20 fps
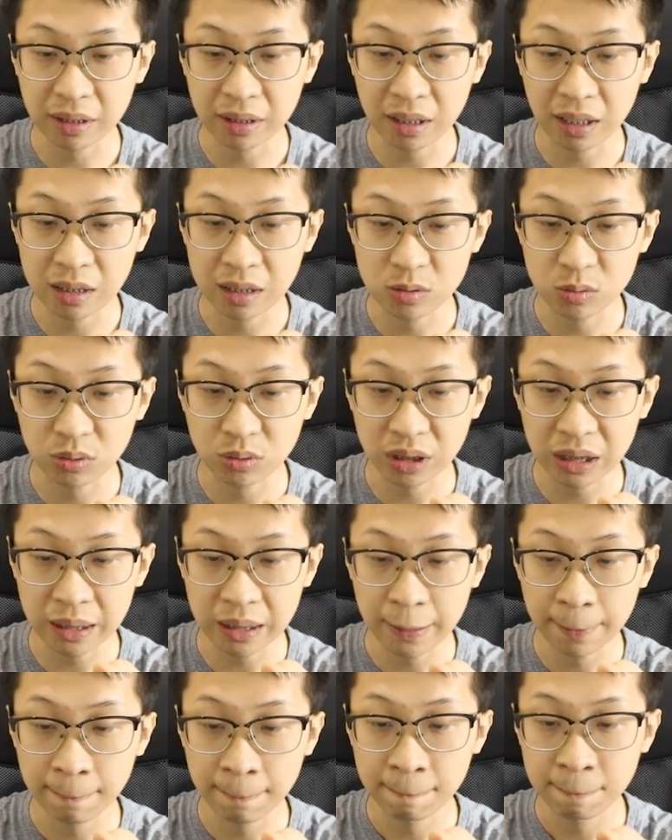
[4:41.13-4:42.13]
mereka ngancurin
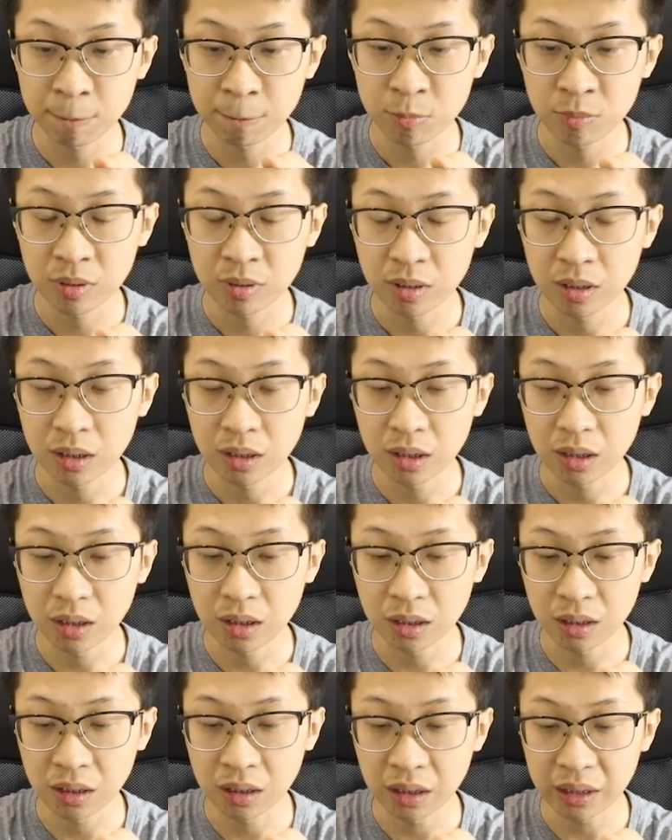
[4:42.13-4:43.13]

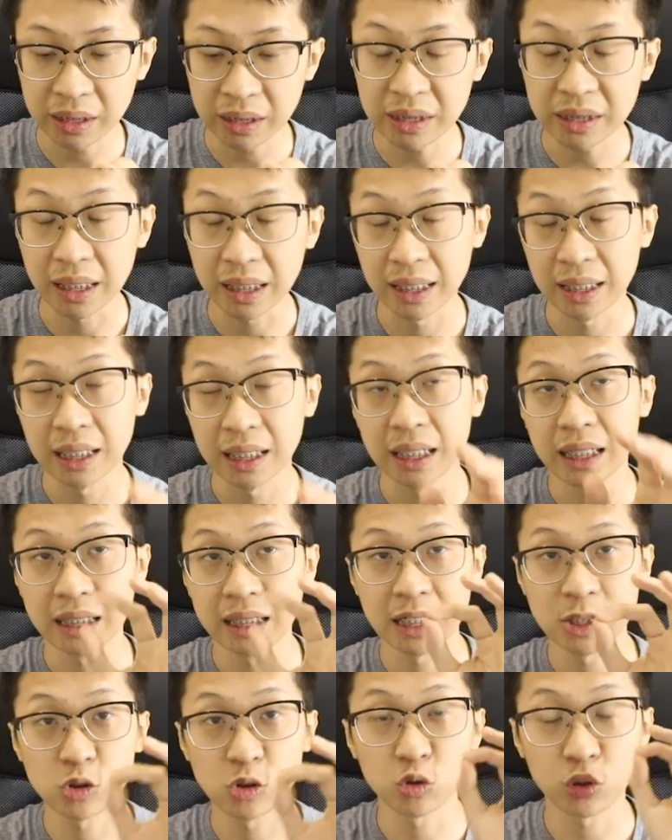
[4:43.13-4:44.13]
uh, ininya,
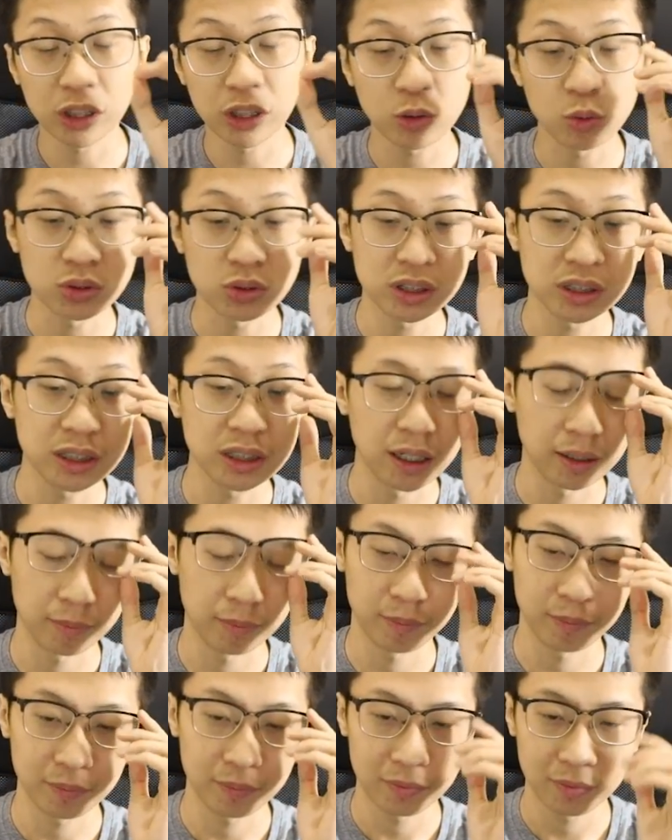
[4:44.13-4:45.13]
ngancurin kursinya
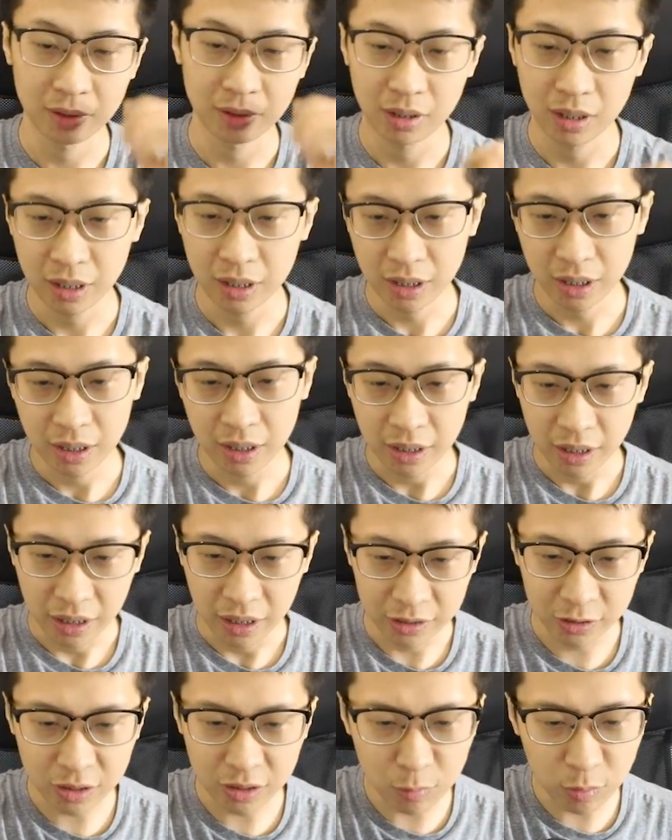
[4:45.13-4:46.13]

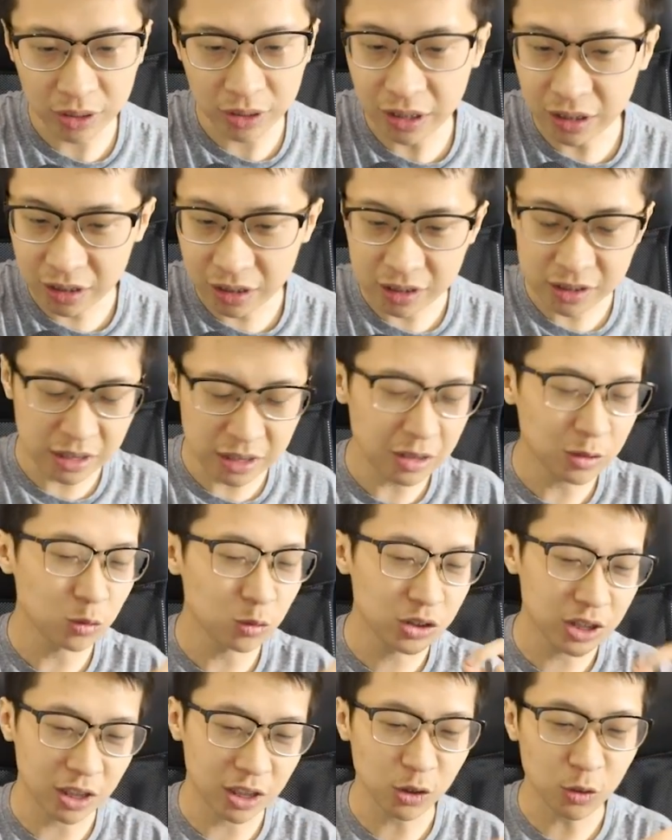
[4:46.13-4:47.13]
itu kemungkinan si
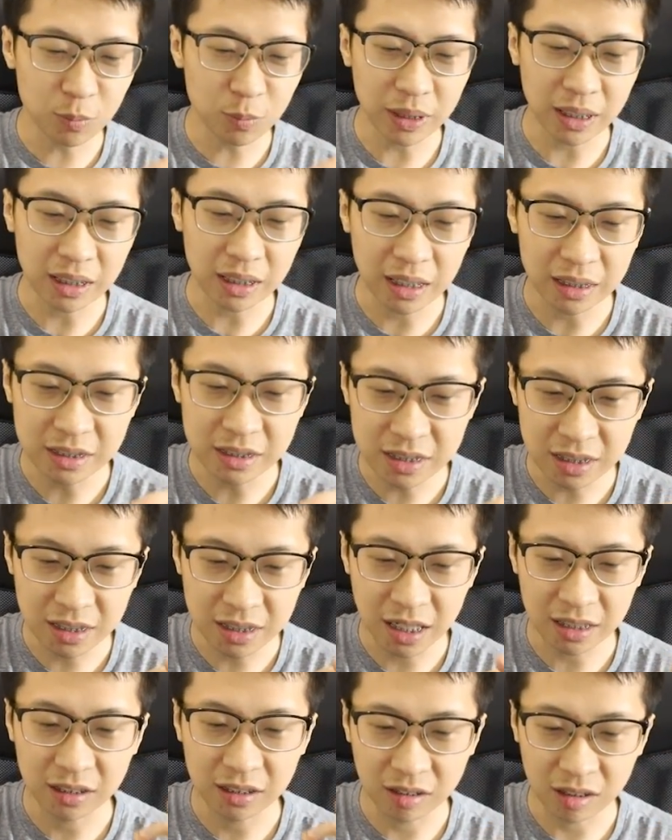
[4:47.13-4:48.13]
suster tuh bakal ganti jadi
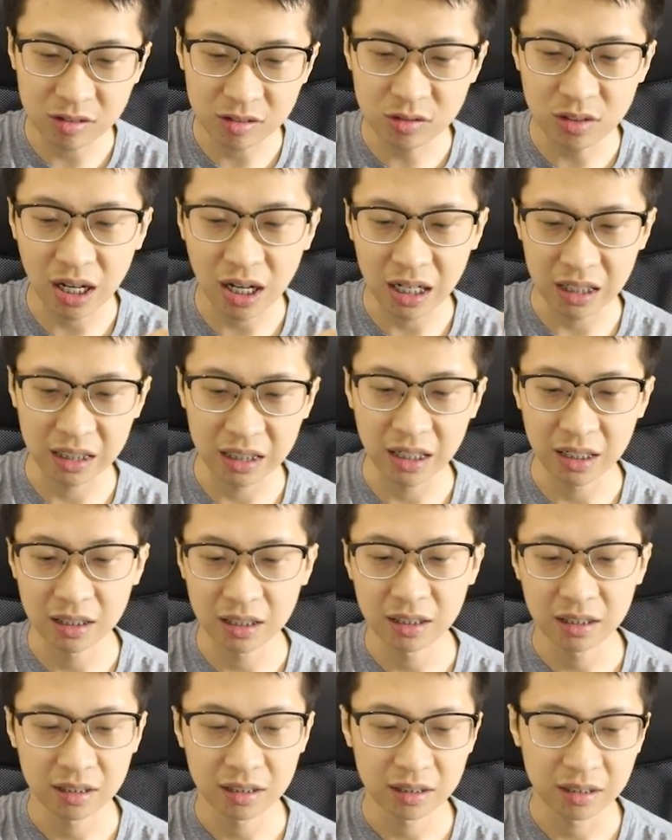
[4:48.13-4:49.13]
gardener juga kali ya
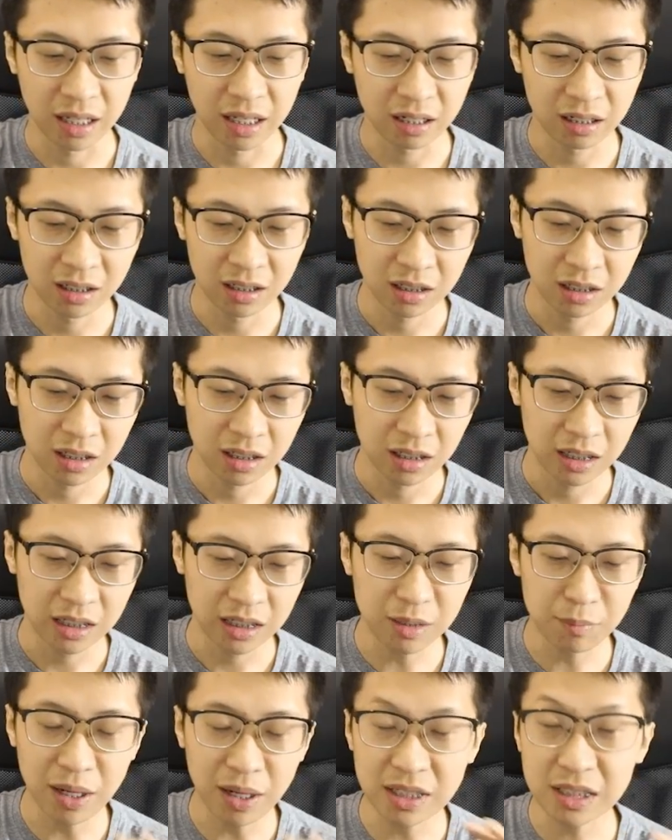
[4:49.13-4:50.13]
ya
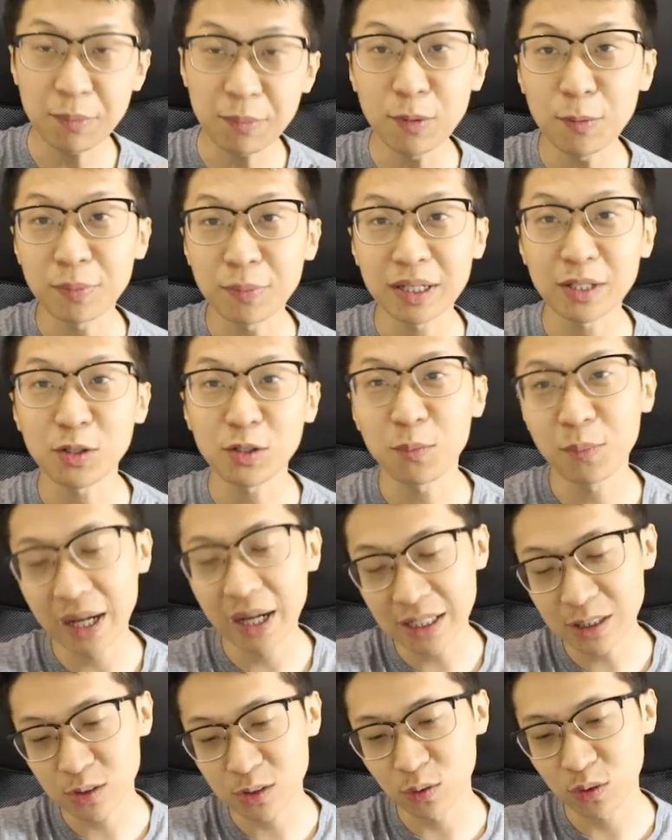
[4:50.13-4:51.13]
ini Bang Aji belum pernah
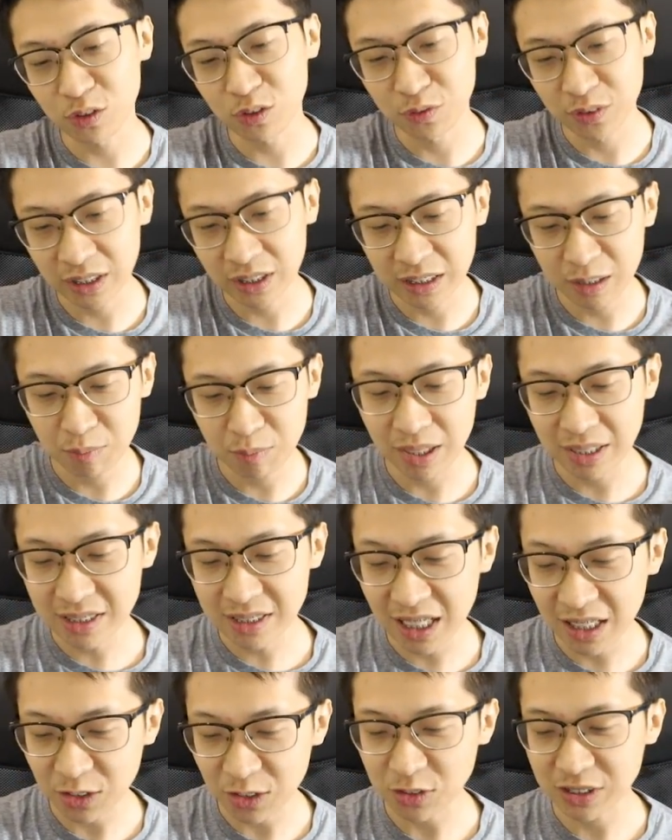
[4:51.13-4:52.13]
nyobain Soliver dan Bang
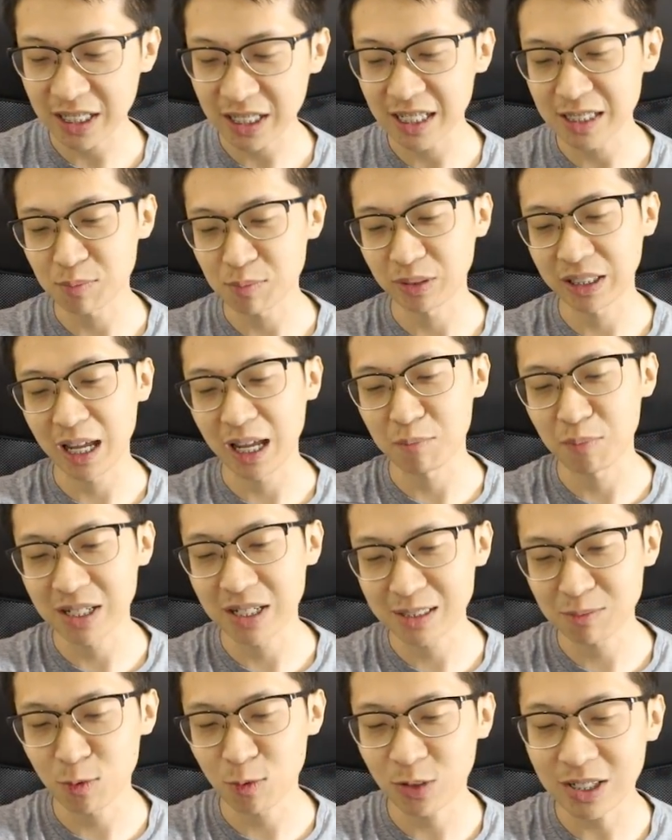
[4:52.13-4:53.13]
Aji nggak tahu skillnya seperti
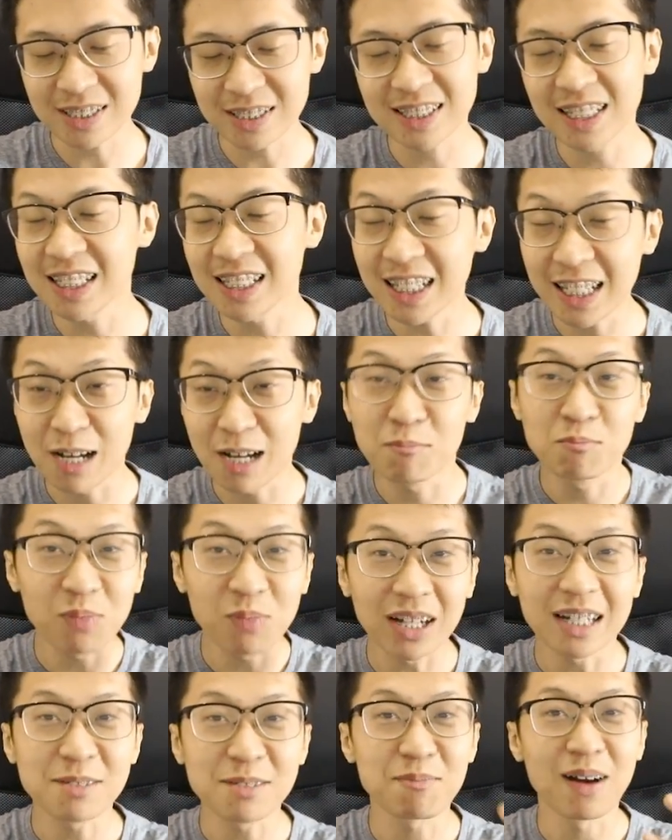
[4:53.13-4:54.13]
apa. Semoga skillnya
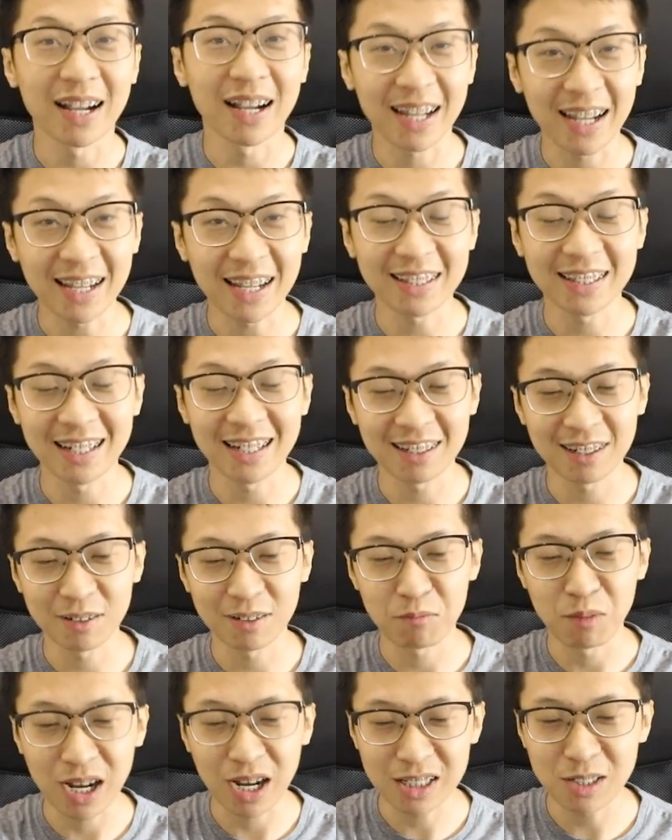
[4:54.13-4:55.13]
gampang dipakai dan
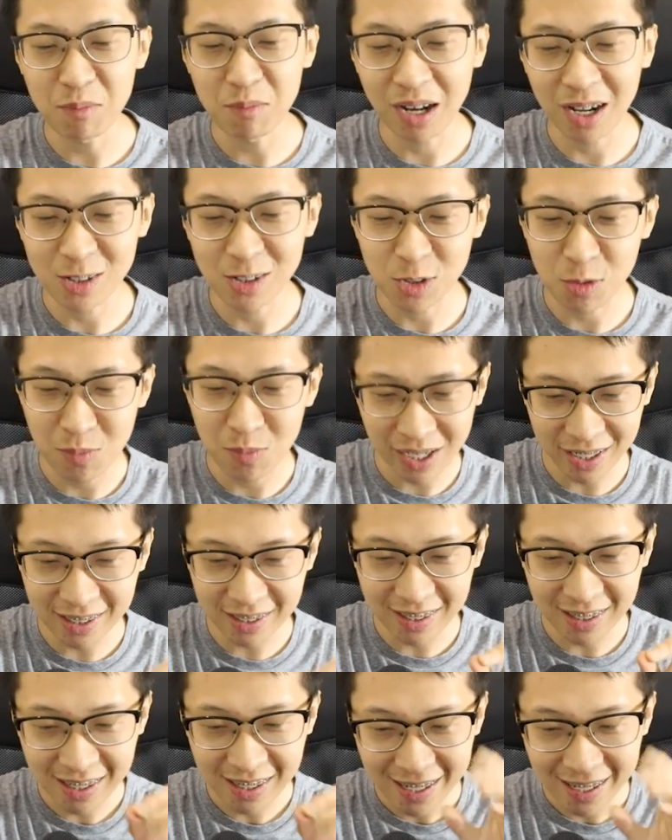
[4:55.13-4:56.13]
Bang Aji bakal cobain